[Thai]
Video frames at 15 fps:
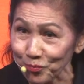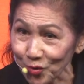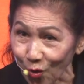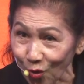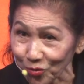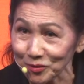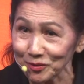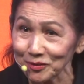ข
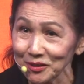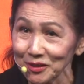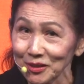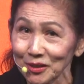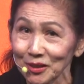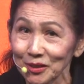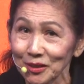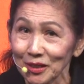อง
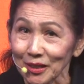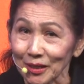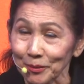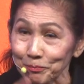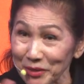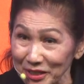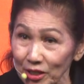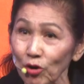
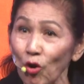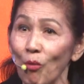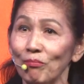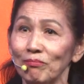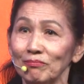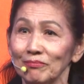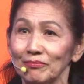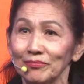ปิยะรม
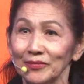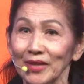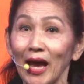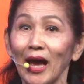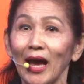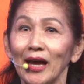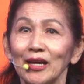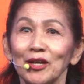นะ
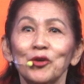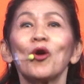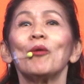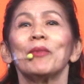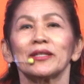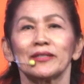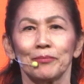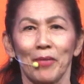ก็
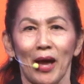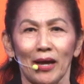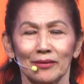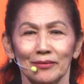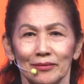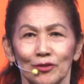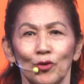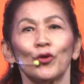มาสมัคร
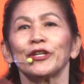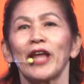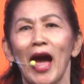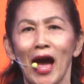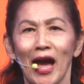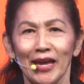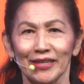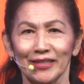ก็ได้